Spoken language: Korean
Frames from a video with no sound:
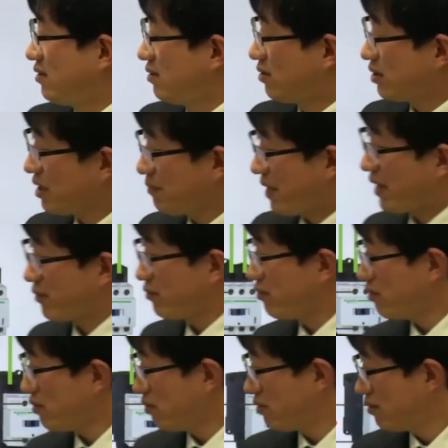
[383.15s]
이렇게
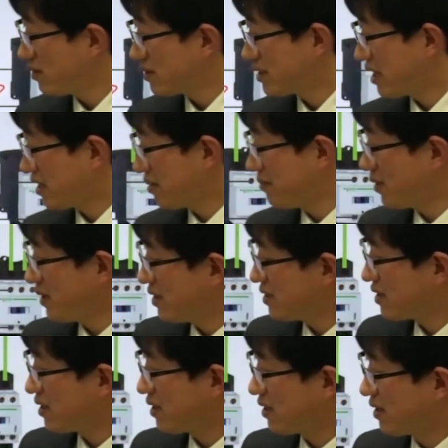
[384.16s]
받고 그 다음에
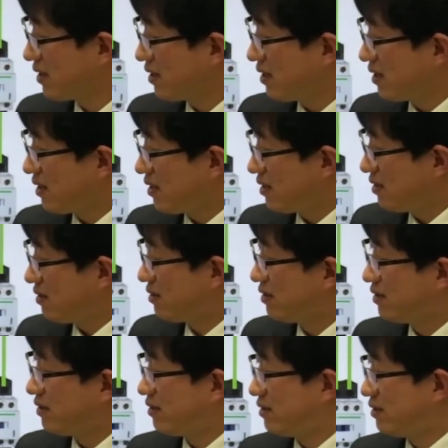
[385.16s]
이제
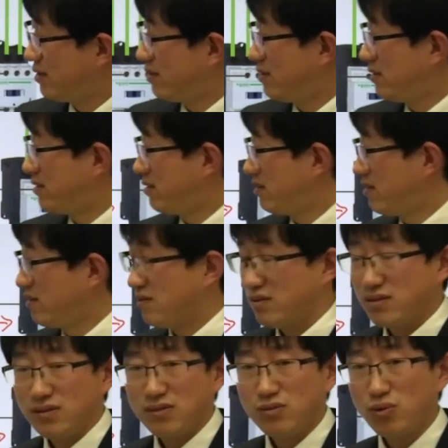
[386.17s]
어,
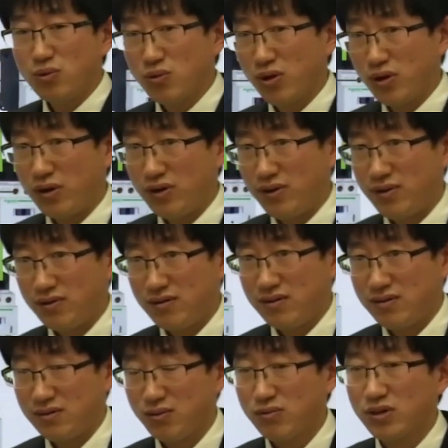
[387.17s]
로컬
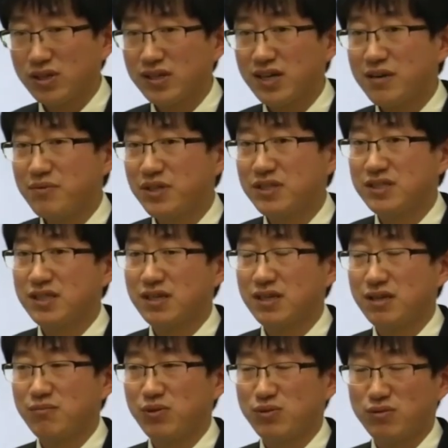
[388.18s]
로컬이라면
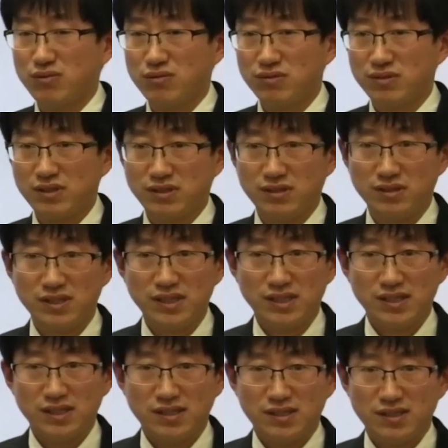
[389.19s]
이제 보통 그
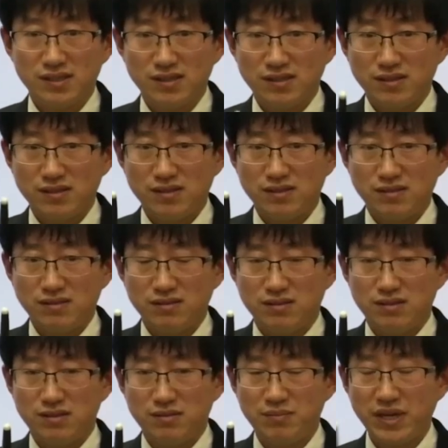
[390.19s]

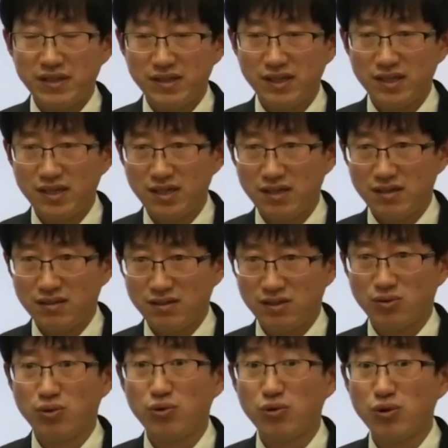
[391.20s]
어, 판넬에
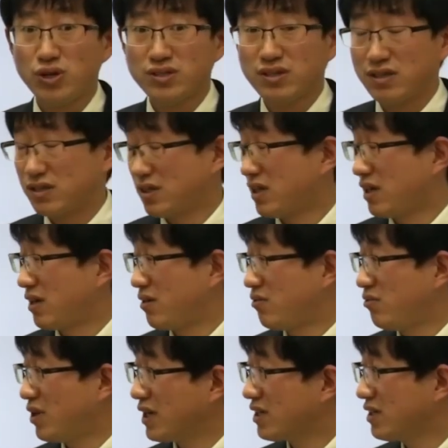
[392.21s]
도어에서 이렇게
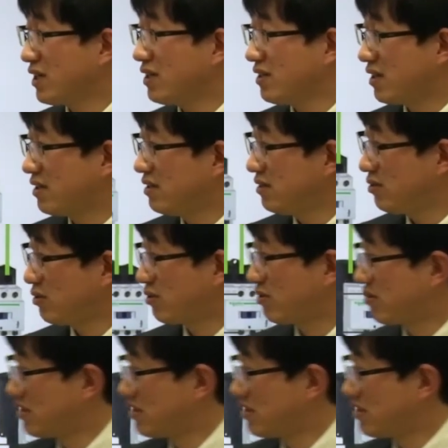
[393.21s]
확인할 때는 이런